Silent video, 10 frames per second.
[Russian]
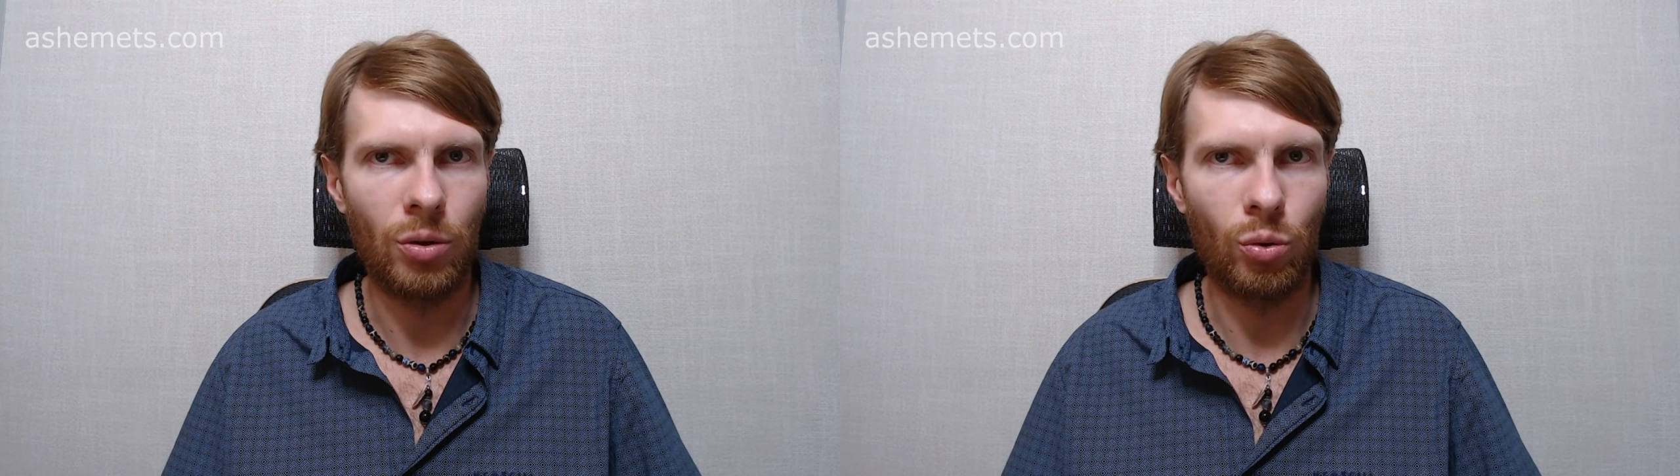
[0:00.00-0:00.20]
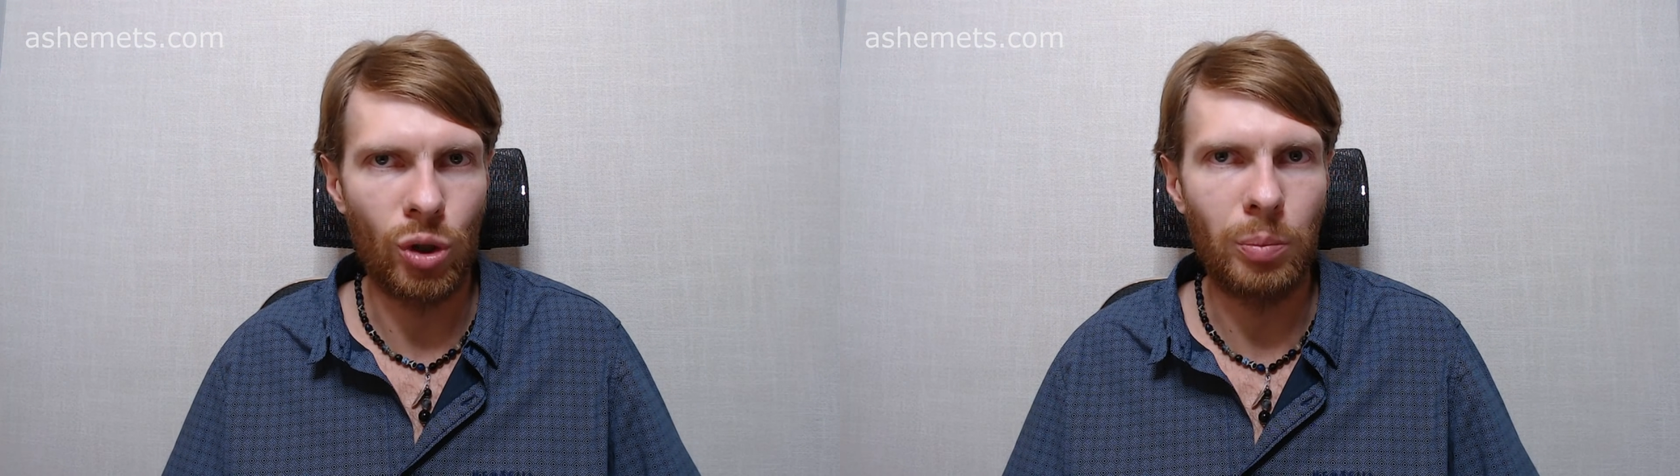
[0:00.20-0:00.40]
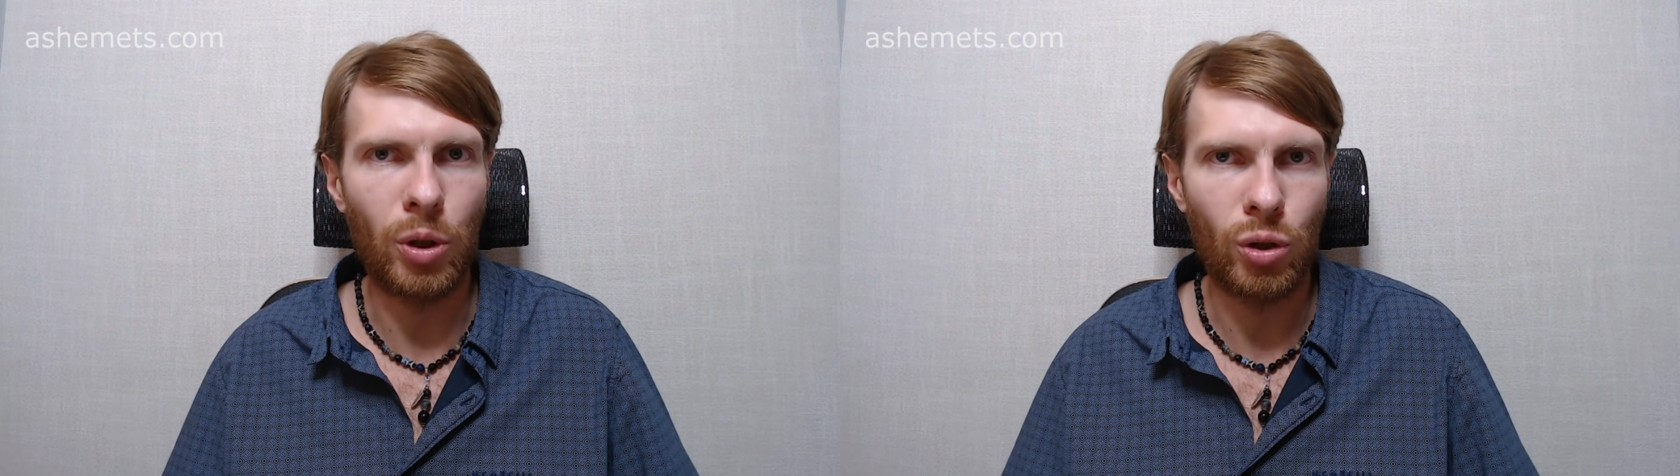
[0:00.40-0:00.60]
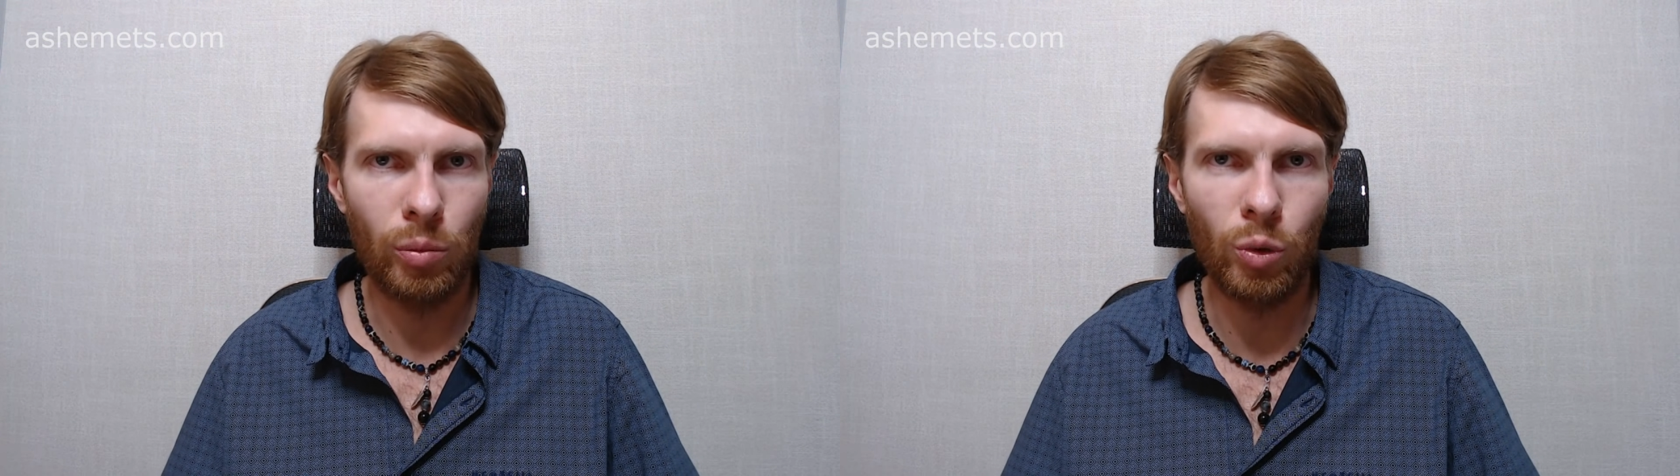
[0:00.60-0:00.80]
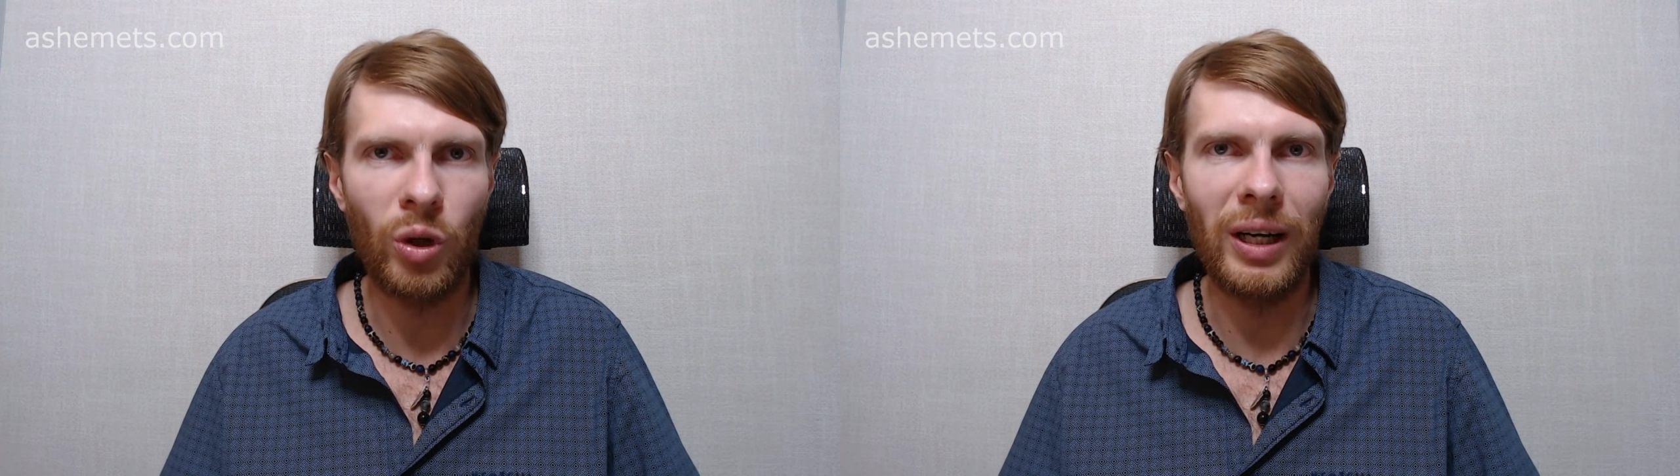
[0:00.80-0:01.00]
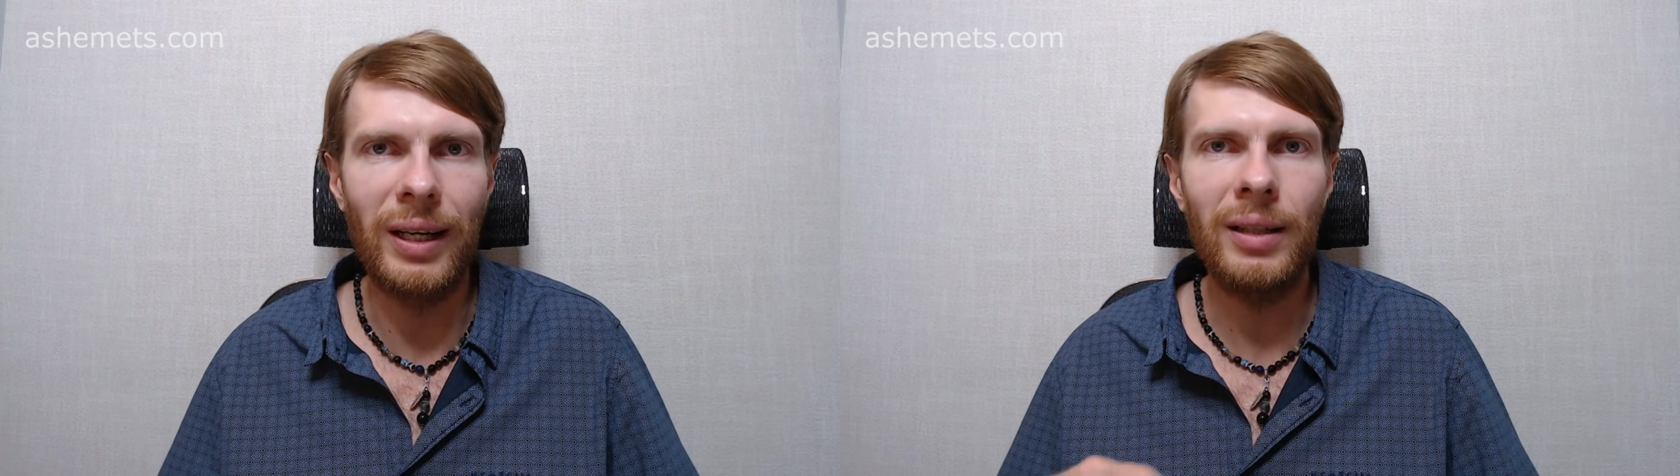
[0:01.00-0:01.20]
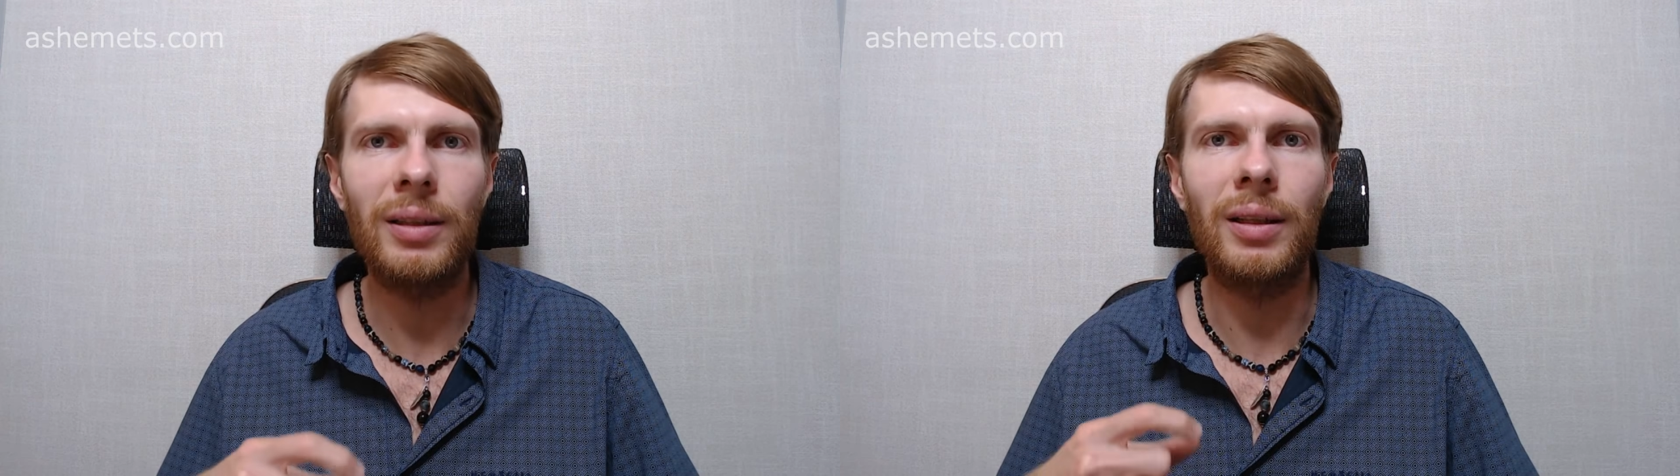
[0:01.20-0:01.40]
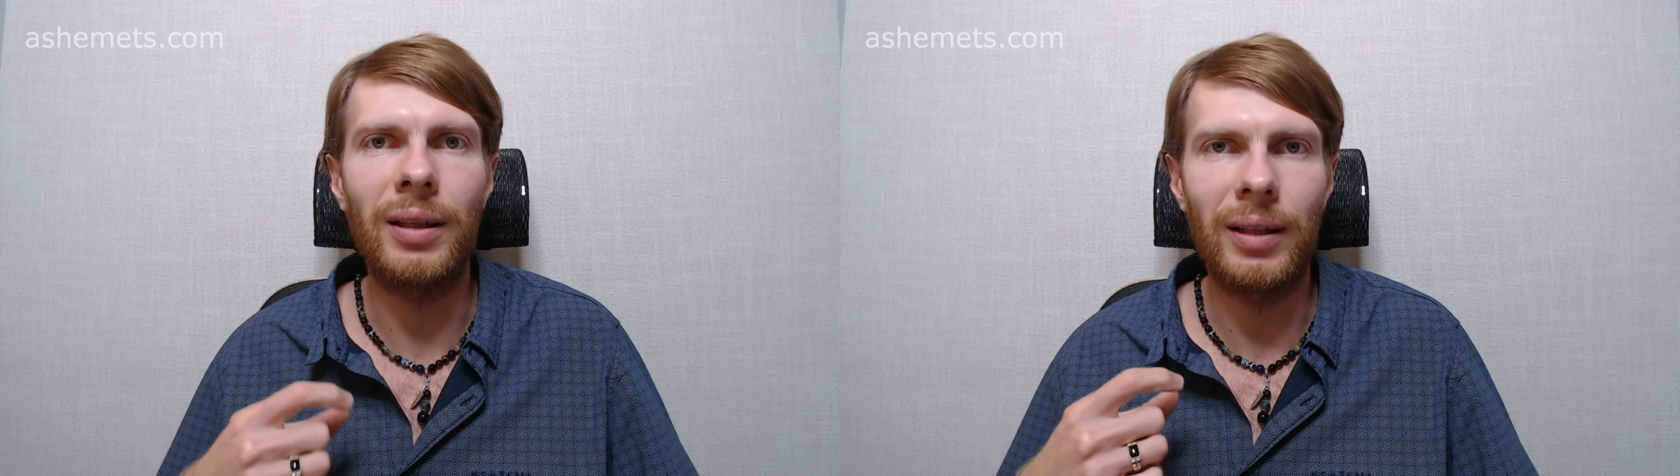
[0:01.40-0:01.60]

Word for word: Уже прошло много лет,